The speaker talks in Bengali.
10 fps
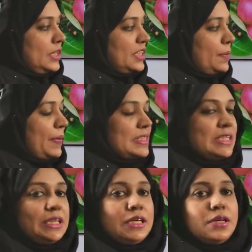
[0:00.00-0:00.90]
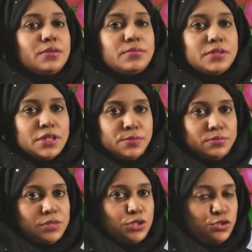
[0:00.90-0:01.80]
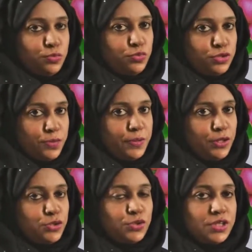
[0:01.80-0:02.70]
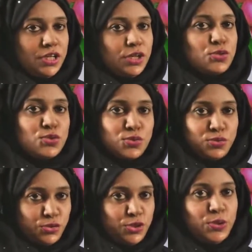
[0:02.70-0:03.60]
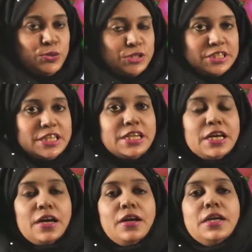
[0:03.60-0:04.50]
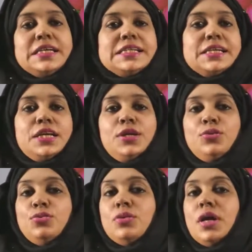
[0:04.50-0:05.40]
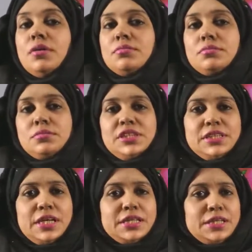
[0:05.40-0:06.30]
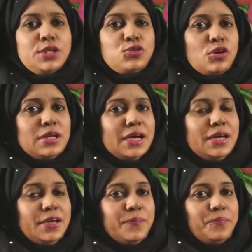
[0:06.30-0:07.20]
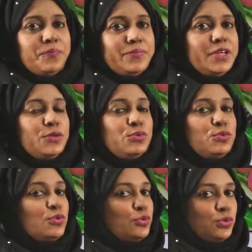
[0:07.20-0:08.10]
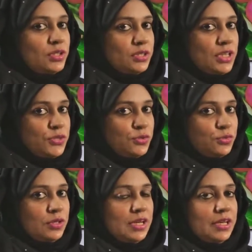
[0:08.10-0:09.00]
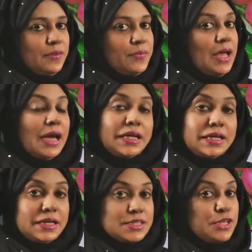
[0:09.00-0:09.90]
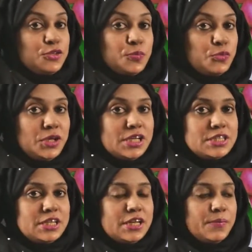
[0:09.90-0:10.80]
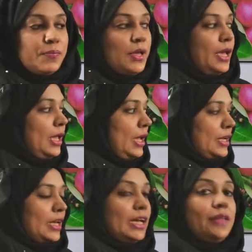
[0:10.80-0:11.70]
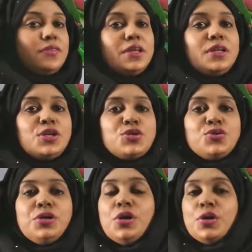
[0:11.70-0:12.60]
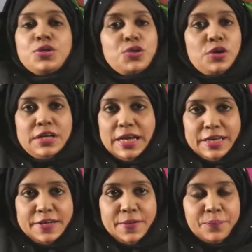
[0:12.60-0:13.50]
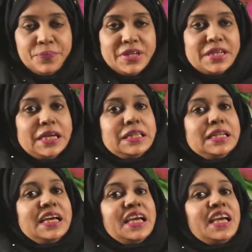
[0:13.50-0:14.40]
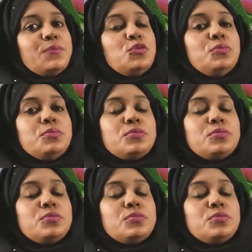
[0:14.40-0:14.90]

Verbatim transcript: দেখতে পাচ্ছি কি এটা নিশ্চয়ই বুঝতে পেরেছো এটা কি চুন তৈরি করছে তাই না এটাকে কিন্তু আর এটা খেতে কি টক লাগে না একটু কটুটা সাহায্য লাগে আগে ক্লাসে কিন্তু পড়িয়েছিলাম এটা খেতে নিশ্চয়ই টক লাগে না এটা খেতে লাগে কেমন